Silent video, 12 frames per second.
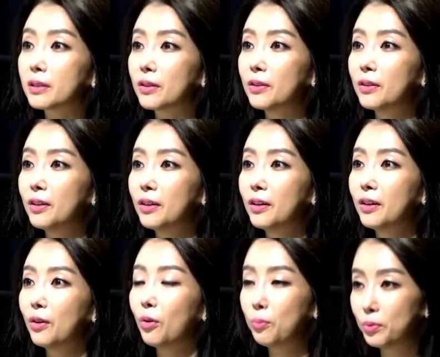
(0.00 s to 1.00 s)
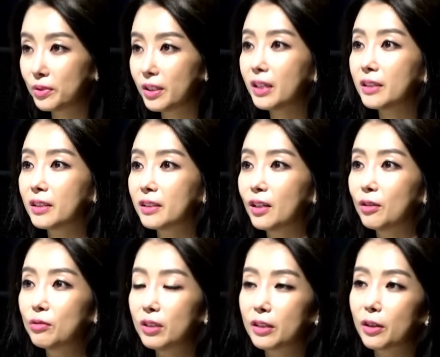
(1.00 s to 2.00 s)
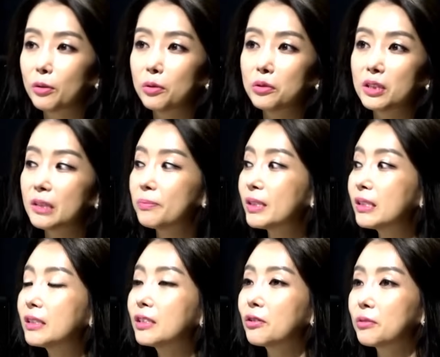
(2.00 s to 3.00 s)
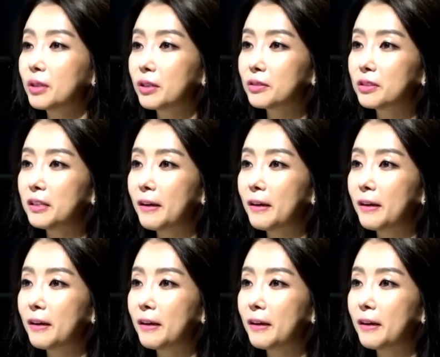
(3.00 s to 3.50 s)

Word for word: 대해서 오픈을 음. 해야 된다. 우리의 결론은 17.00. 지는